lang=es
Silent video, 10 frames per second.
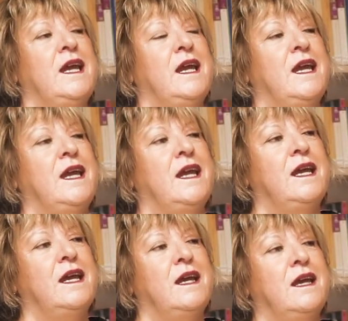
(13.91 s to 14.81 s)

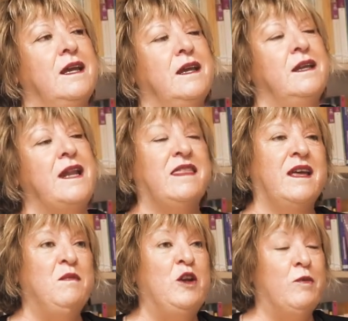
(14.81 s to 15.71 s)
eh,
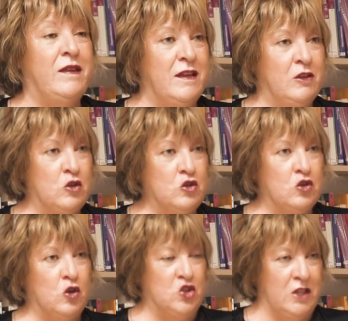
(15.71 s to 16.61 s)
nace en
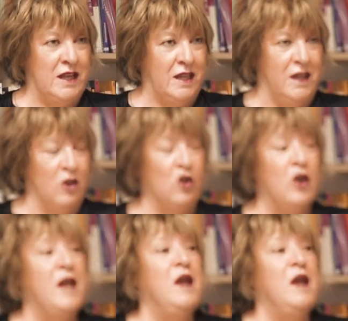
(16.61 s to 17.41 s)
1985,